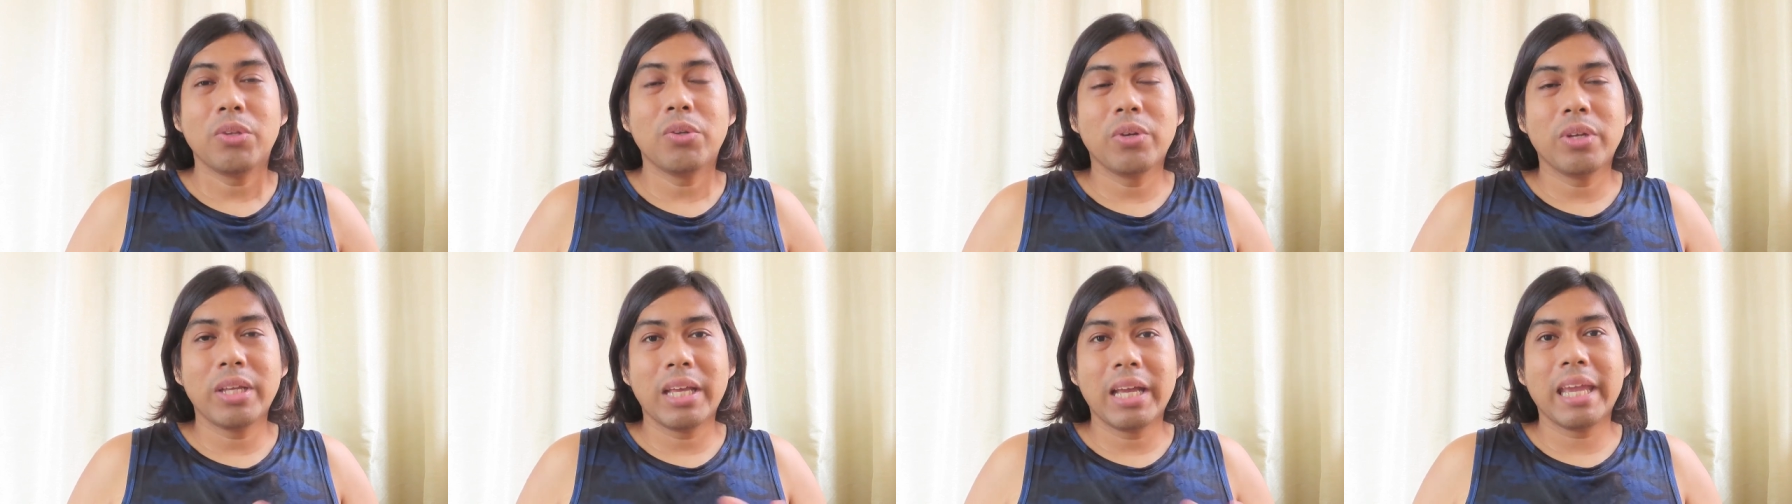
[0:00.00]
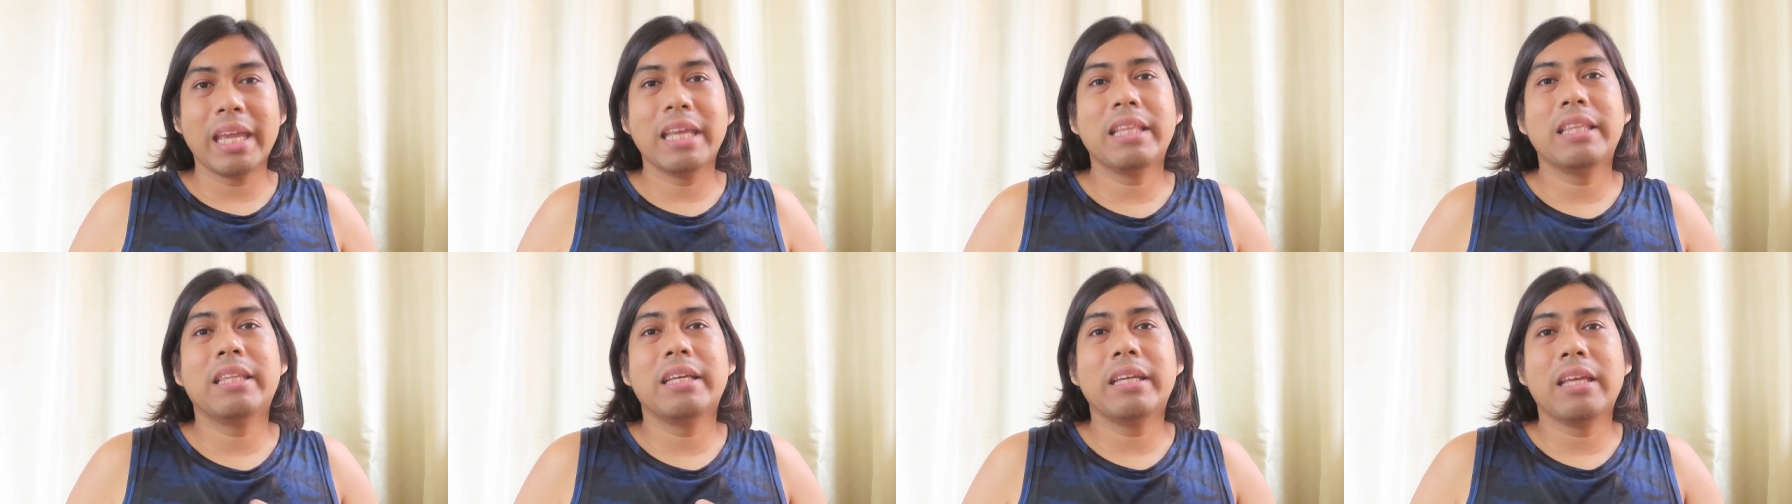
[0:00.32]
Nung
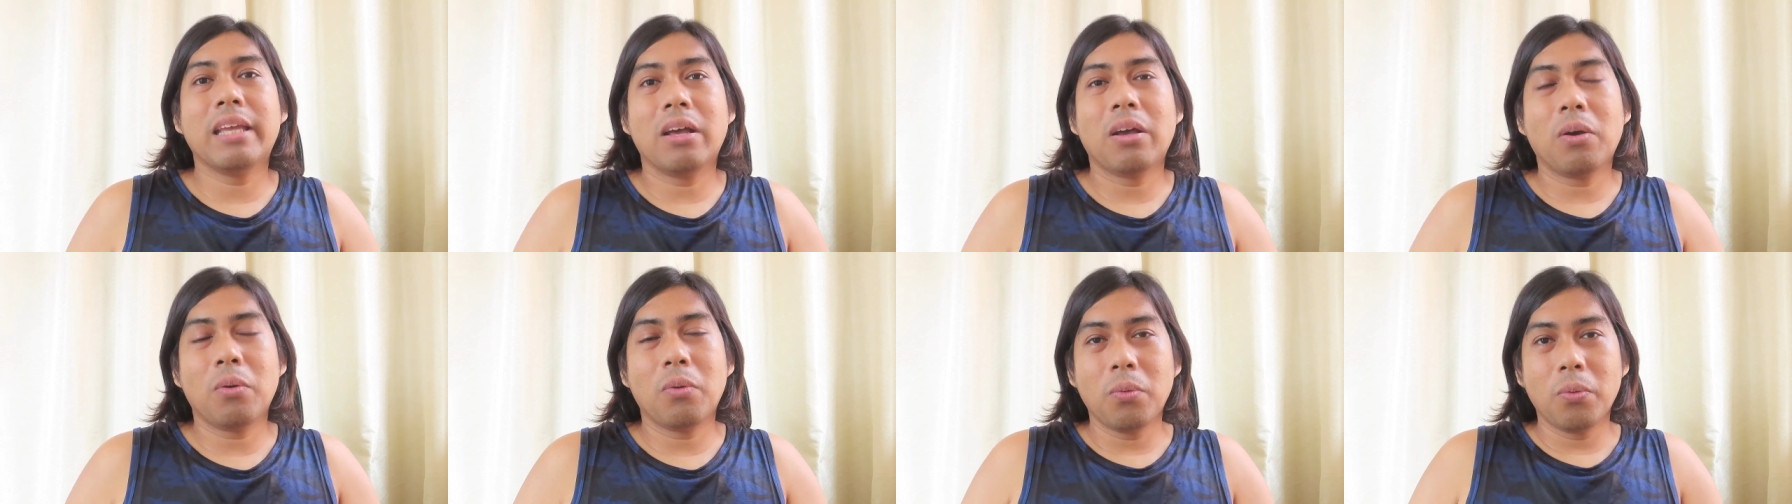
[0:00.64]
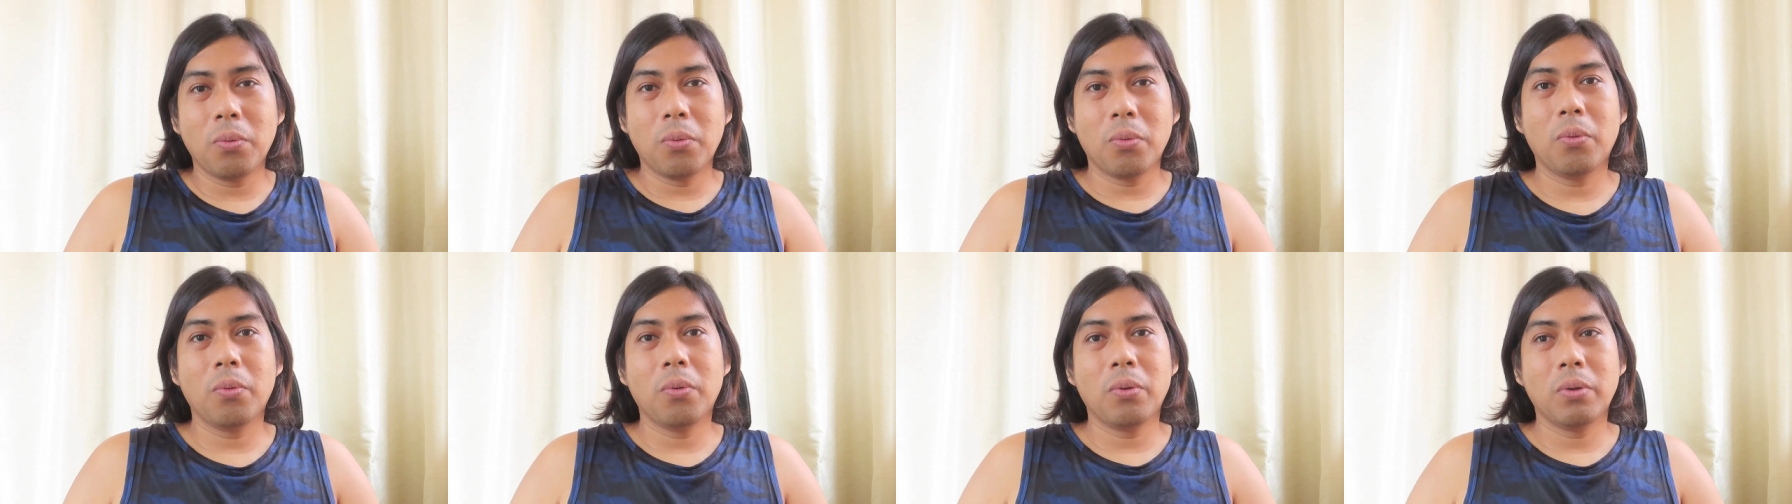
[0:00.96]
grade 3
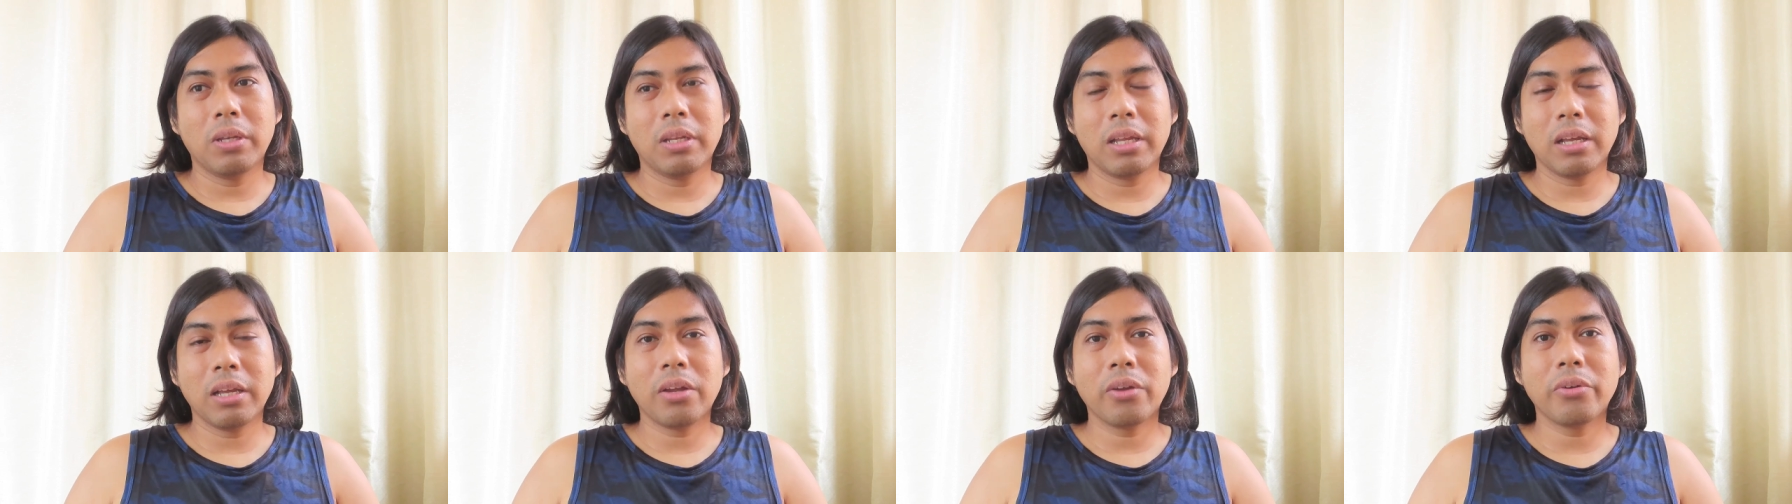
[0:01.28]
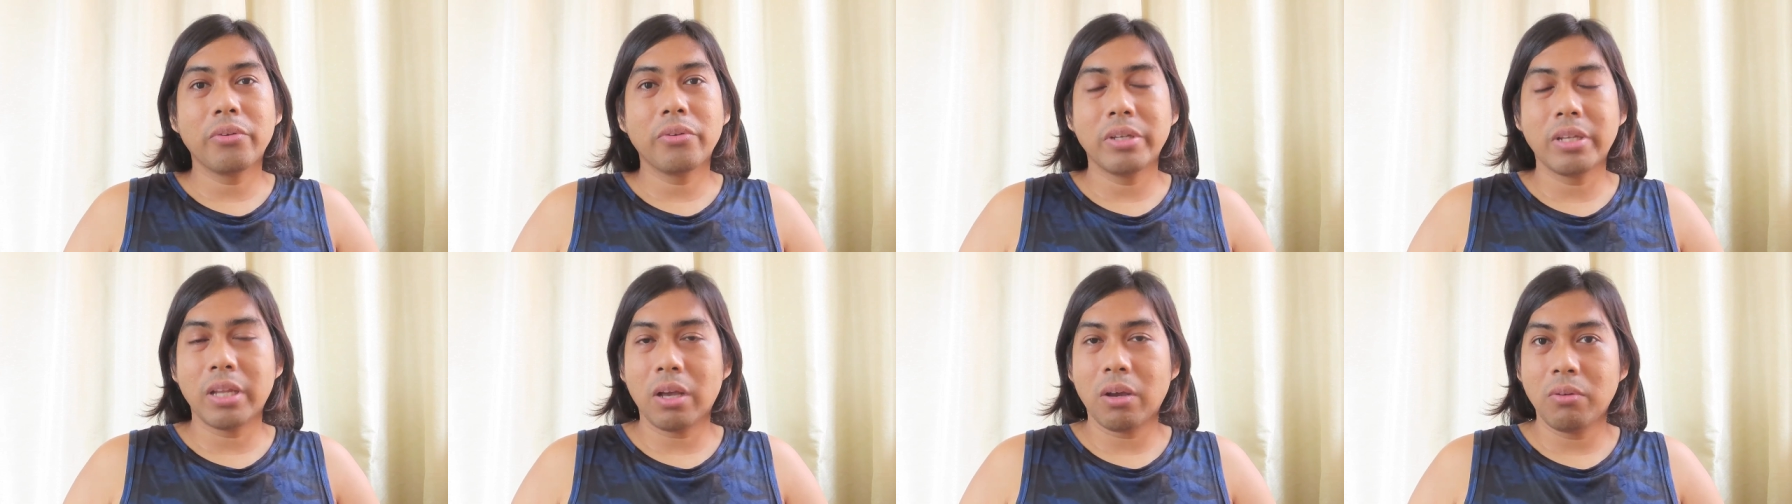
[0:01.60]
ako, nagkaroon